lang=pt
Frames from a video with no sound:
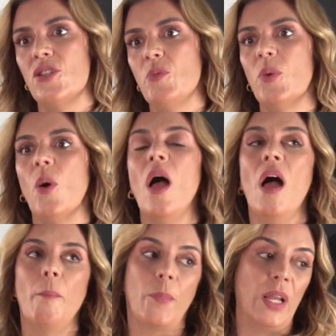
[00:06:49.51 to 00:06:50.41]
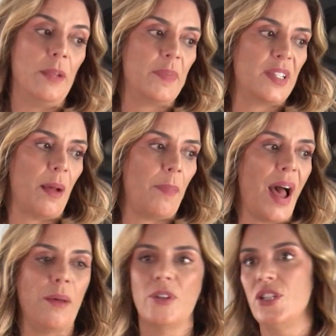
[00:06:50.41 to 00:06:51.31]
Tipo, clipes da
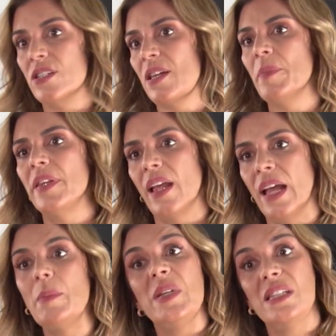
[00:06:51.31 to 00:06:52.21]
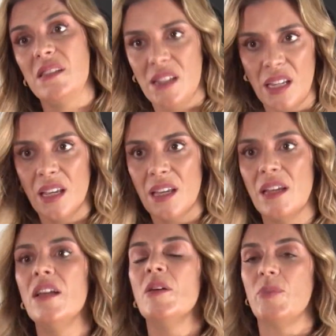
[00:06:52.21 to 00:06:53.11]
Pablo, a gente sempre tem
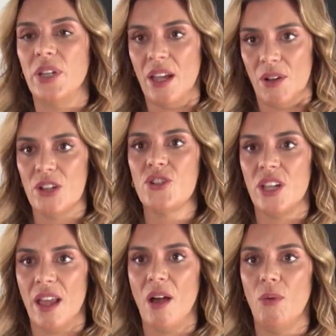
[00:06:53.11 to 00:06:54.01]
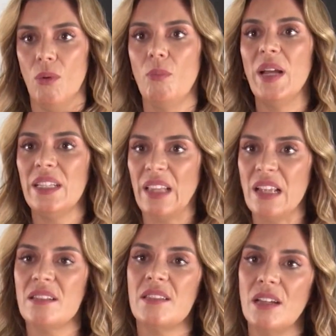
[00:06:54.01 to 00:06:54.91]
camisinha, porque eu acho que é uma
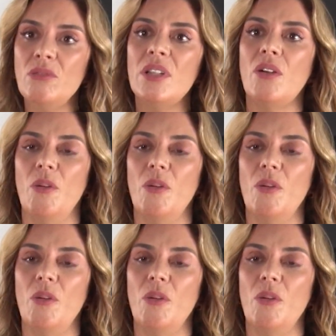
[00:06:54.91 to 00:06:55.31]
intenção na